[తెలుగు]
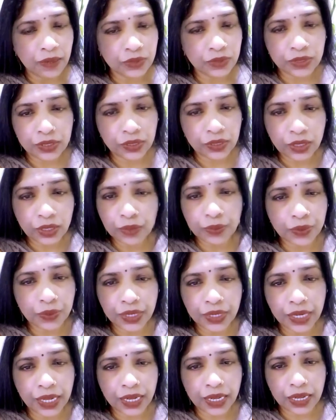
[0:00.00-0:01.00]
సొంత
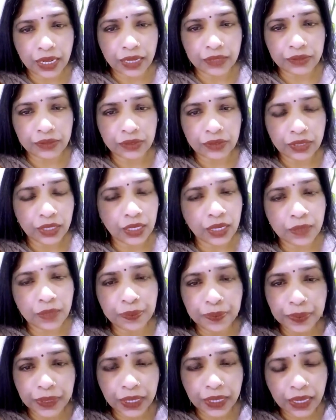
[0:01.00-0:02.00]
మొగుడేం కాదు నీకు
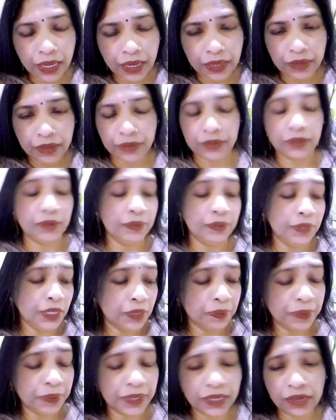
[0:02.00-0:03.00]
పిల్లకాయలు నీకు
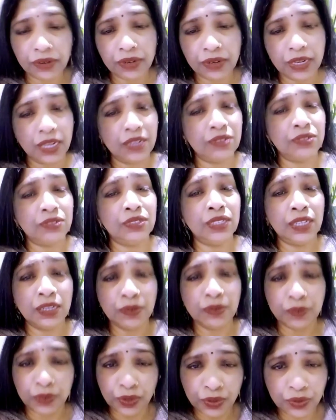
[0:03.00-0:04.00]
బిడ్డలు ఉండారు నీకు
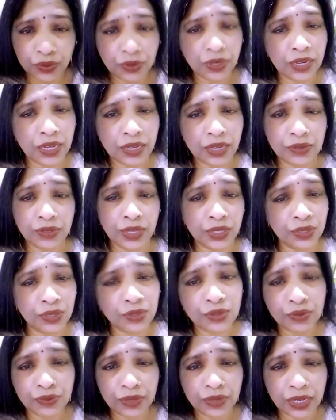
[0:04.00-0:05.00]
మొగుడు ఉండారు
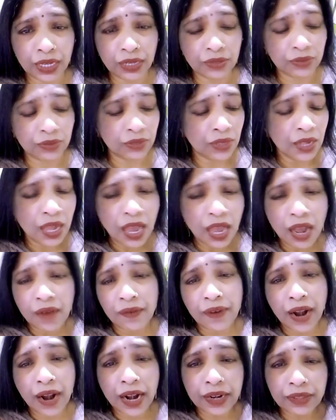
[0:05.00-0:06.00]
అందరూ ఉండారు
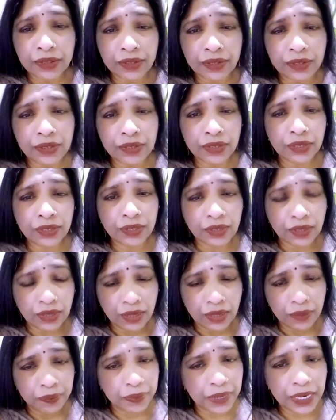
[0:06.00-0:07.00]
వాటితో
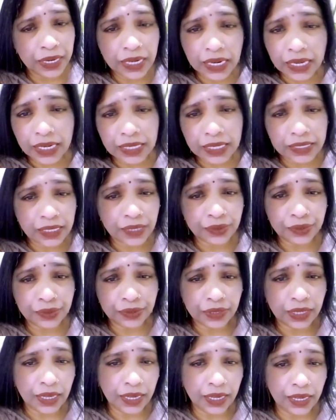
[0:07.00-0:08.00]
పెళ్ళైనా
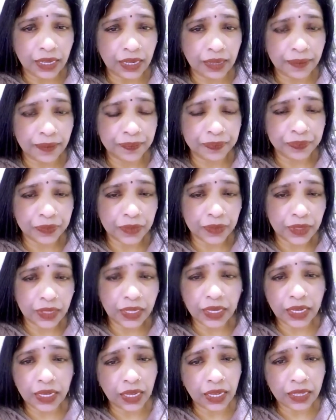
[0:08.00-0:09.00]
జరుగుంటే
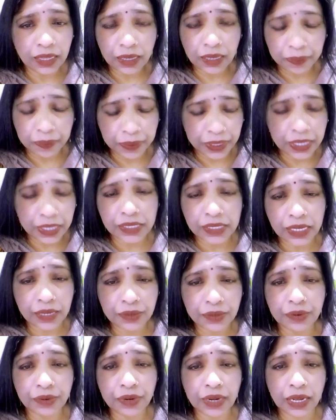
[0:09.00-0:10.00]
నీకేదైనా పెళ్లి
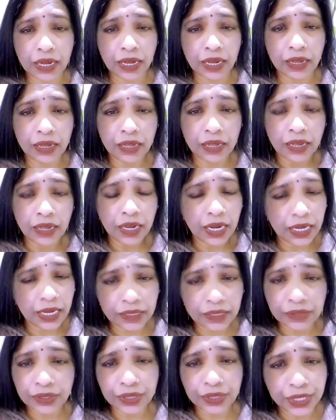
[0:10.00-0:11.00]
జరగకుండా
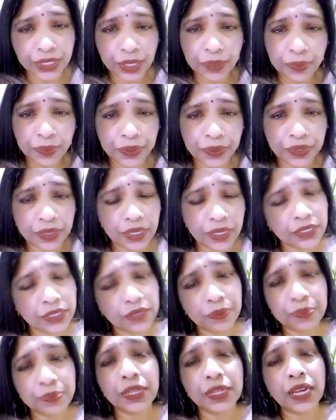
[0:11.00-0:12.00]
అతనితో చెడిపోయి ఉంటే
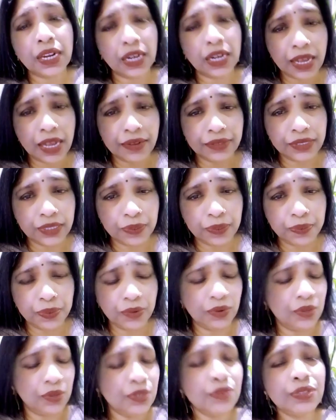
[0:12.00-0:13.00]
చెప్తారు నాయన
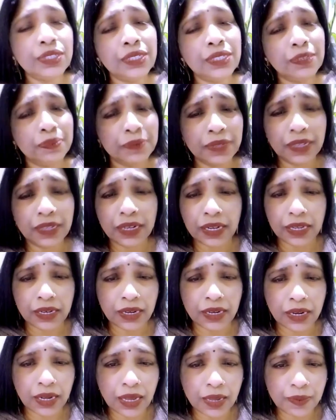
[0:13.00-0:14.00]
చెప్పేవాళ్ళు ఎవరు చెప్తారు నాయన
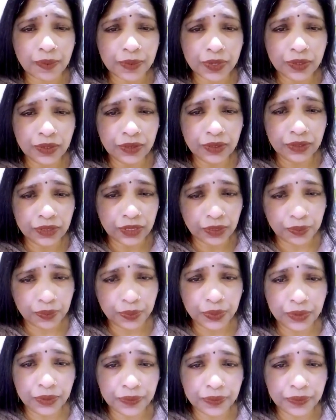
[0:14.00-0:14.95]
నాయము చెప్పు